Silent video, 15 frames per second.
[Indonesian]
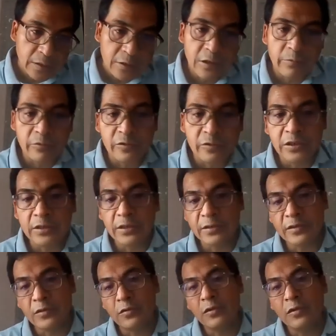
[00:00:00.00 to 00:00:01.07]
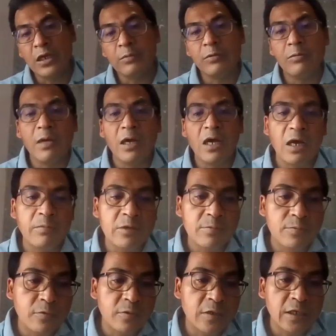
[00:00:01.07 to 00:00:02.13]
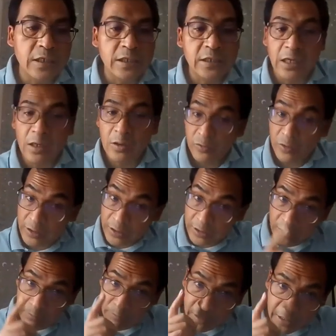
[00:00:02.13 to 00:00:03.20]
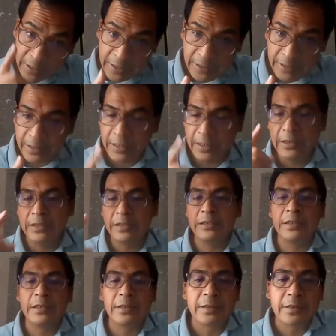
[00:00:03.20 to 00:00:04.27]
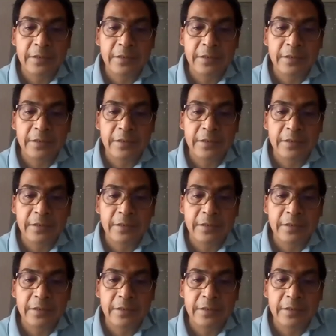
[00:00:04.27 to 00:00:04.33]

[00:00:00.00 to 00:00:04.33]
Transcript: Namun jika seorang memahami budaya Yahudi dengan baik, nah ini dia,